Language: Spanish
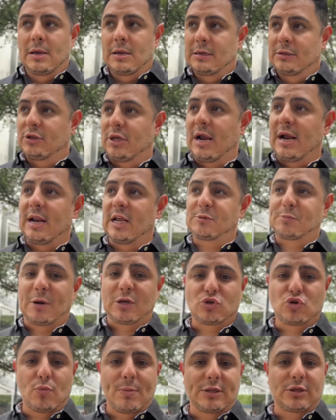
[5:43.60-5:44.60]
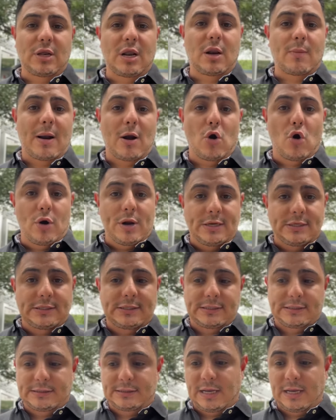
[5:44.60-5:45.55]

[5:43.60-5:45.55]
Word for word: Tigres presume tener valores,